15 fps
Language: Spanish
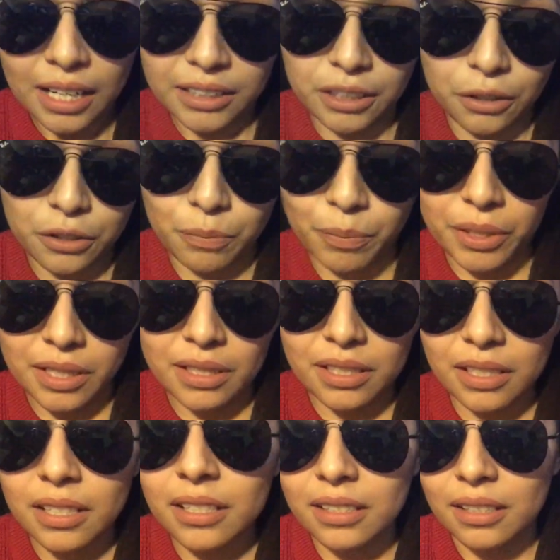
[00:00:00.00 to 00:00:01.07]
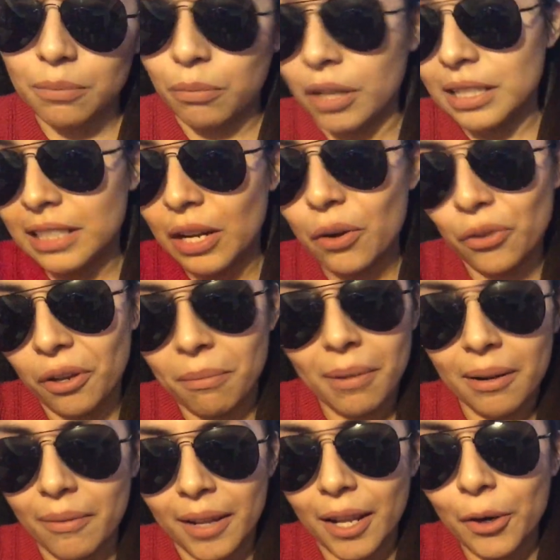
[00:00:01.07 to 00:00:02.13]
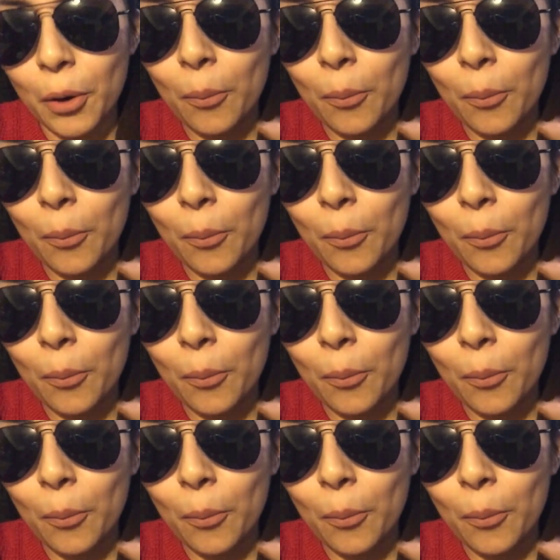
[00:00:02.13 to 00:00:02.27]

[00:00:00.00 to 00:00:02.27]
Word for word: Las de los pies sí, este, pues las traigo normal, ¿verdad?